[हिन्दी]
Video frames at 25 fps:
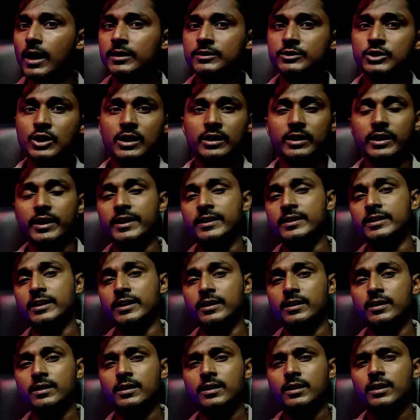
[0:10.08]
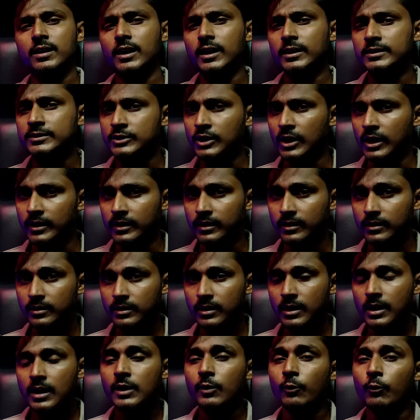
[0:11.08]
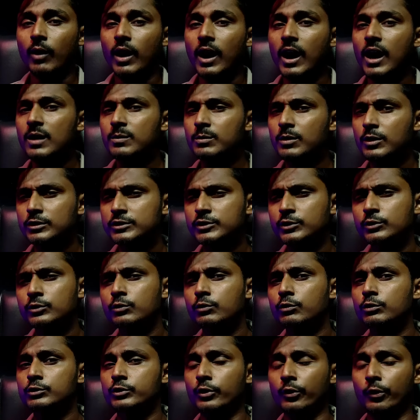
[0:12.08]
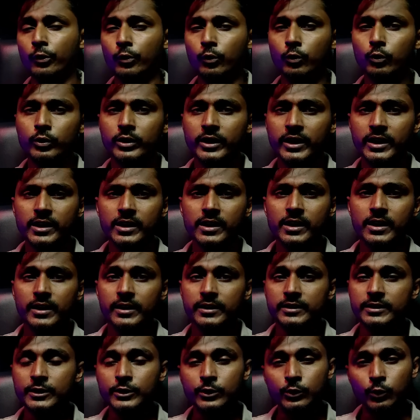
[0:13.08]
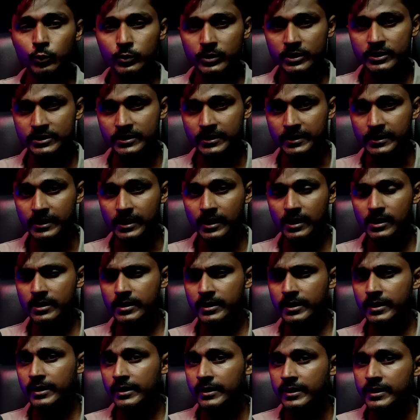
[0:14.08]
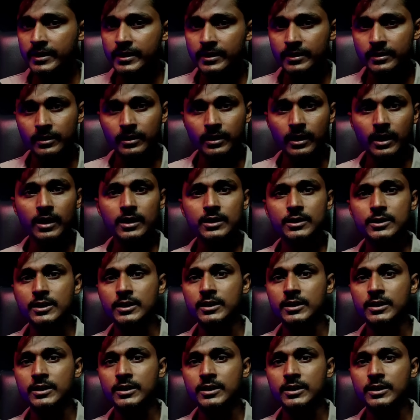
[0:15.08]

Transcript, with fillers: आ जा रहे थे अचानक वहां मौजूद कुछ लोगों ने ये नोटिस किया कि एक लाल